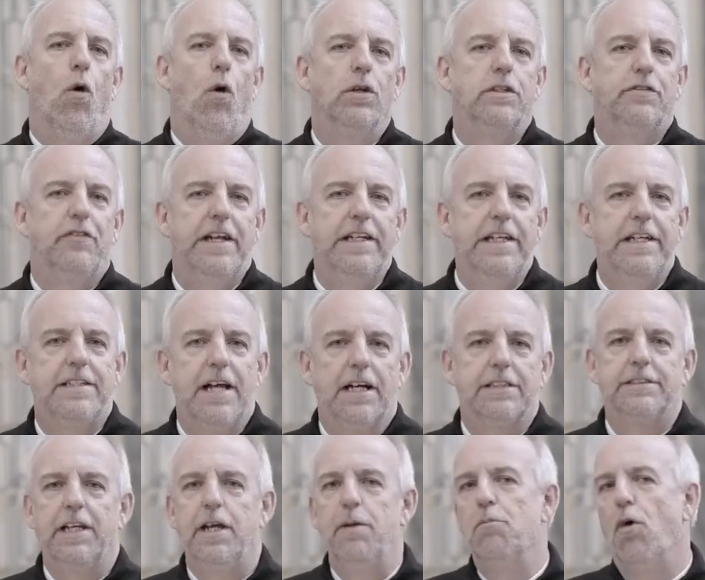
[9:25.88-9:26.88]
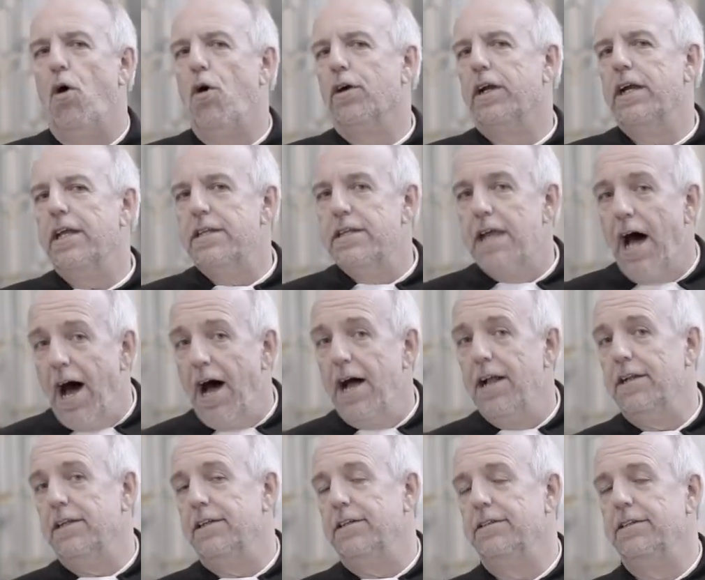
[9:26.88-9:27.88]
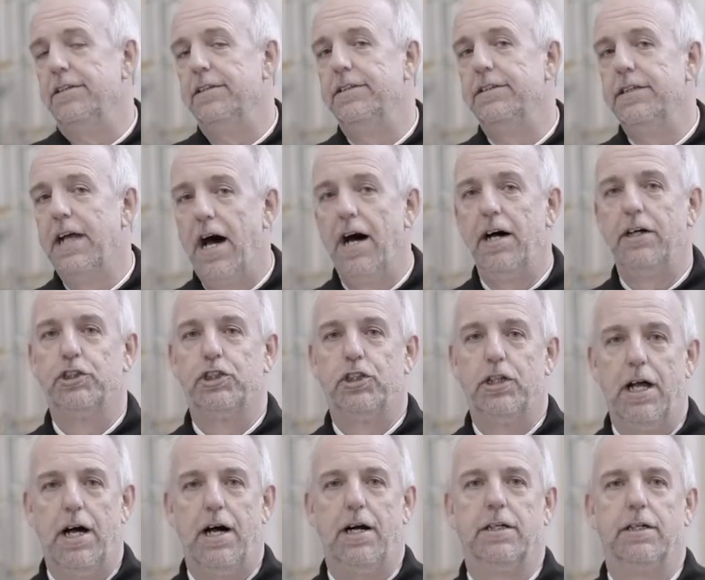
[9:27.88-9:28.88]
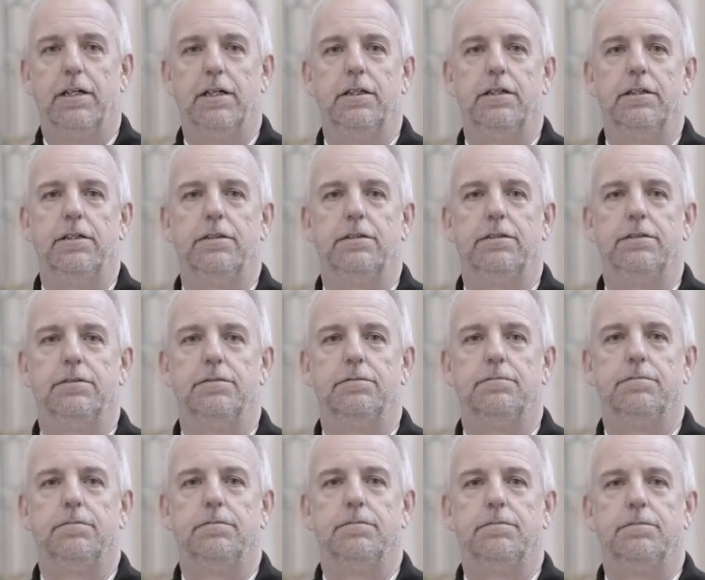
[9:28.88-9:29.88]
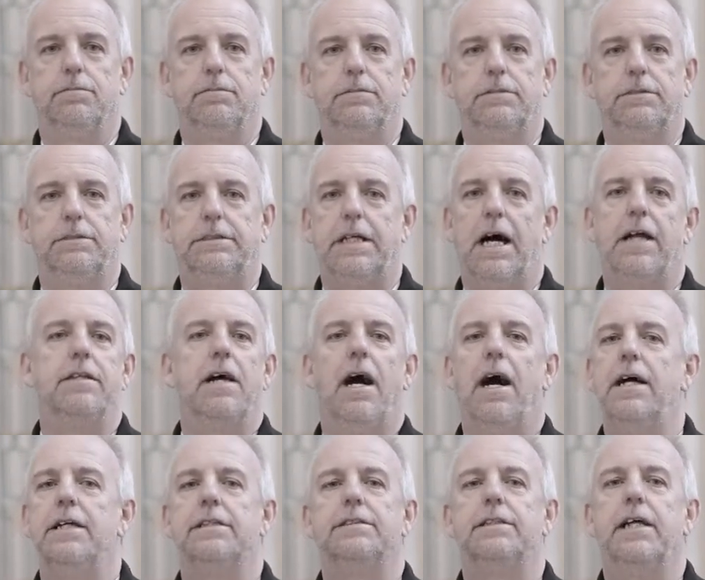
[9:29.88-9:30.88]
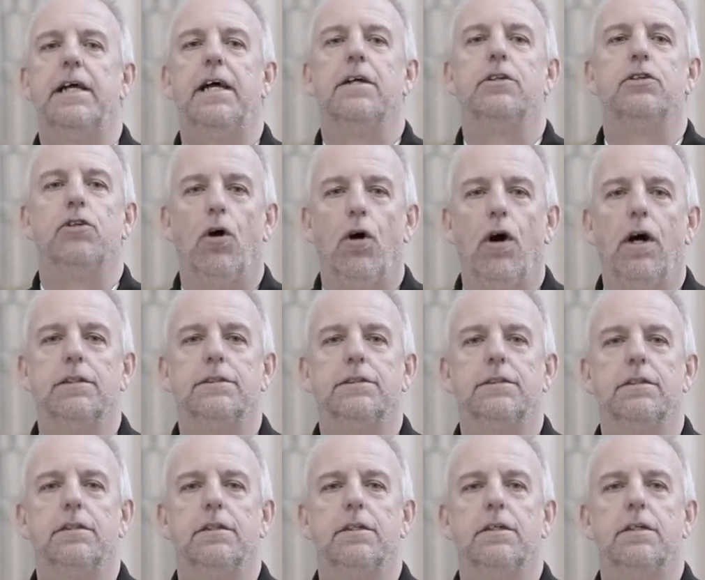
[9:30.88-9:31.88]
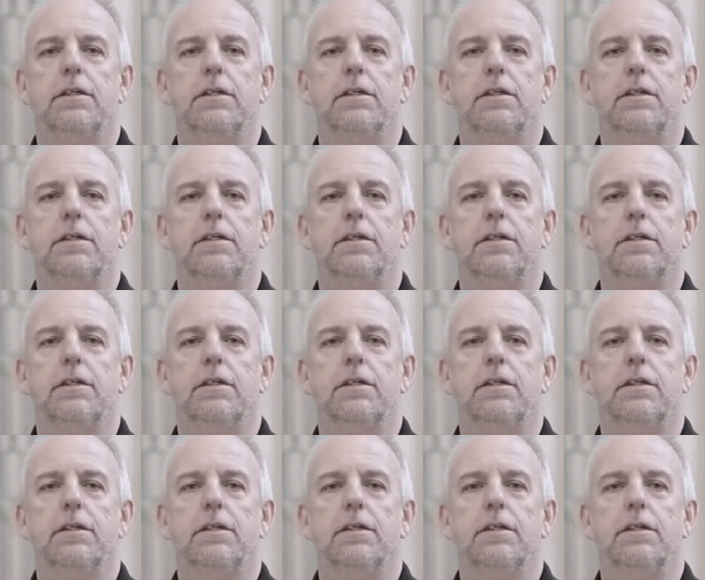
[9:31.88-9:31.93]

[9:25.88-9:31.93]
Und wenn ich das im Original nachschlage, dann heißt er dort